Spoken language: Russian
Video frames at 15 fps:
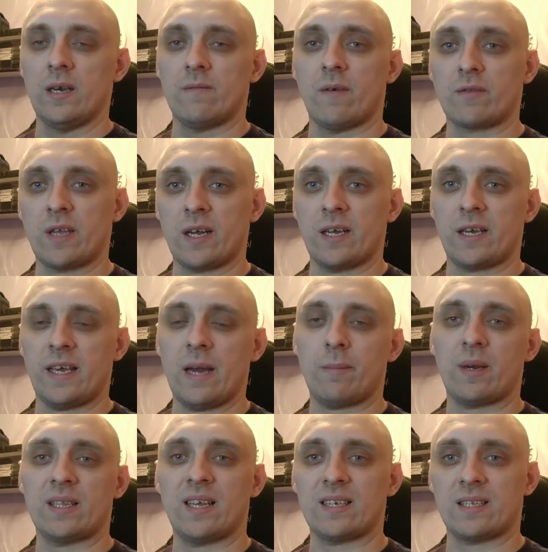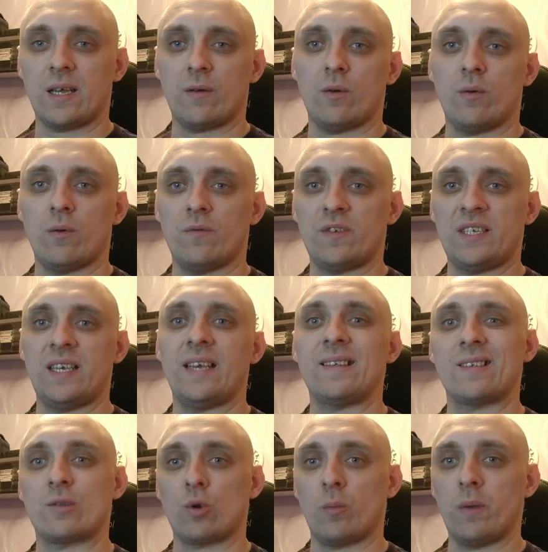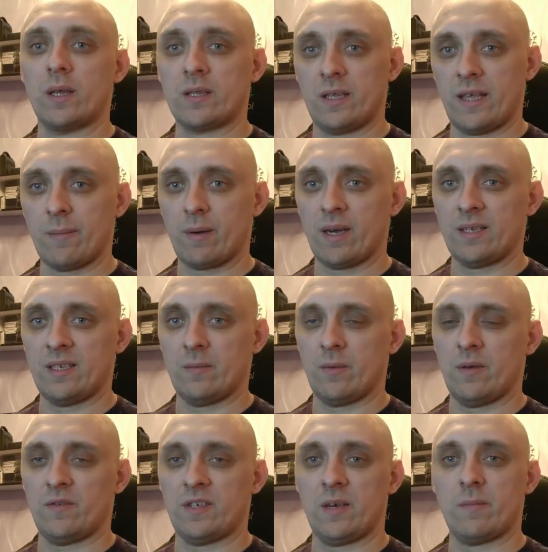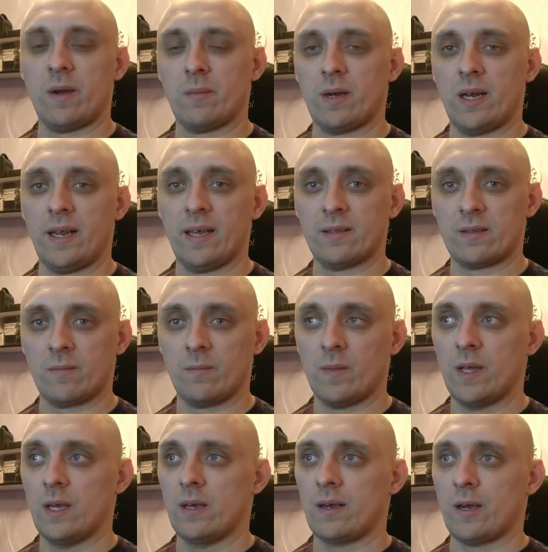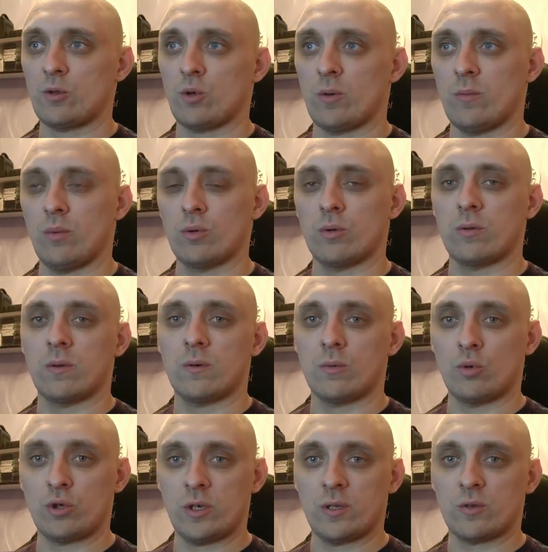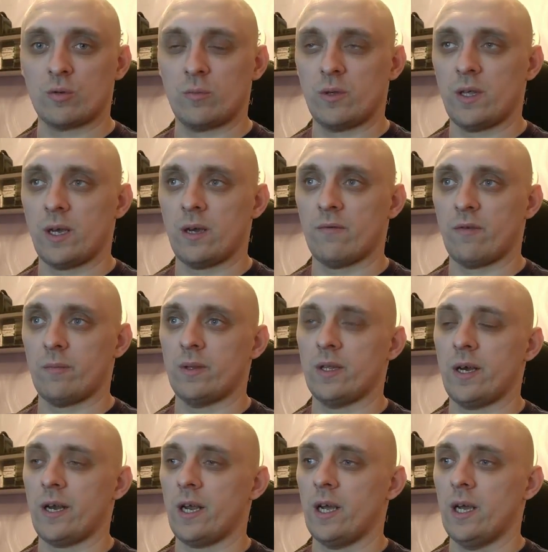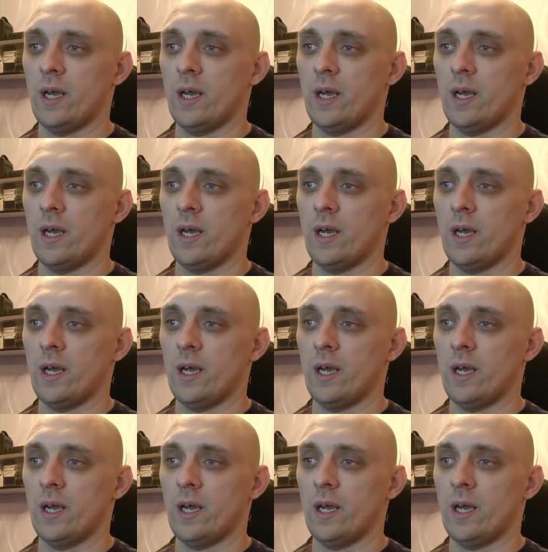Во-вторых, я предоставлю все инструменты, необходимые всем моим клиентам, которые будут учиться у меня в вебинаре.